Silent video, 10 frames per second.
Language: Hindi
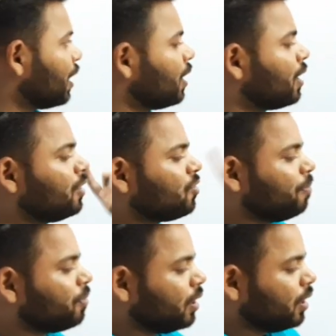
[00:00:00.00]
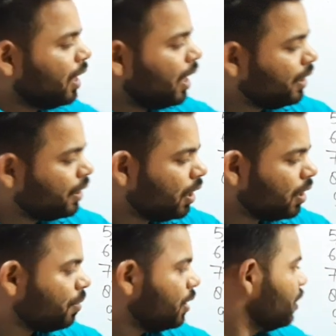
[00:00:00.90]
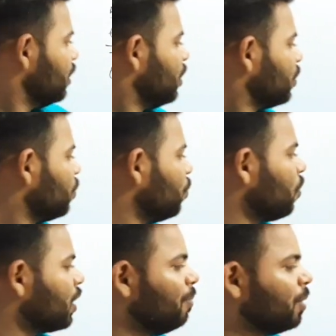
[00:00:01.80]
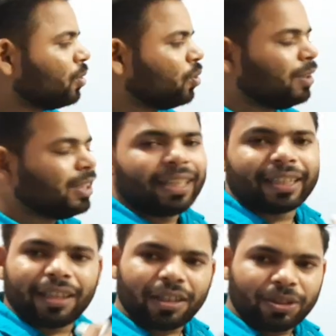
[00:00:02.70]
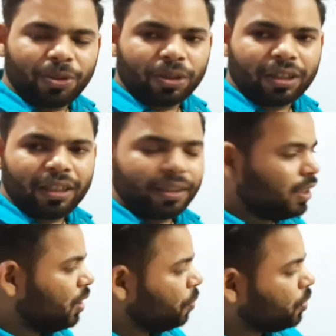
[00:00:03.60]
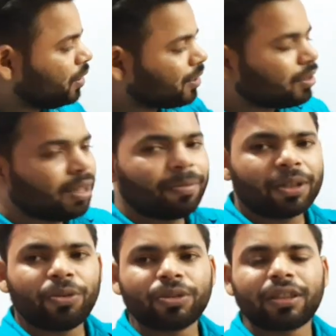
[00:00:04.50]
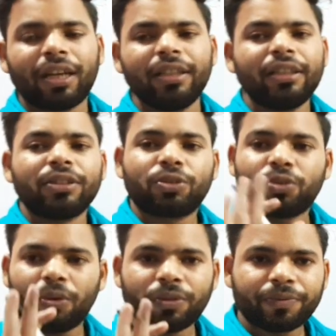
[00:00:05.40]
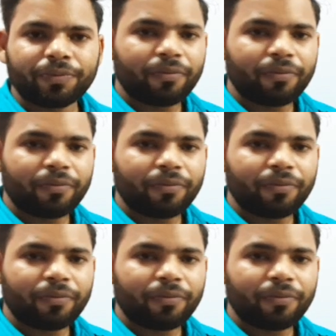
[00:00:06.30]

वर्ग के समथिंग है अंठानवे तो नौ का वर्ग तो भाई इक्यासी होता है और दस का वर्ग होता है सौ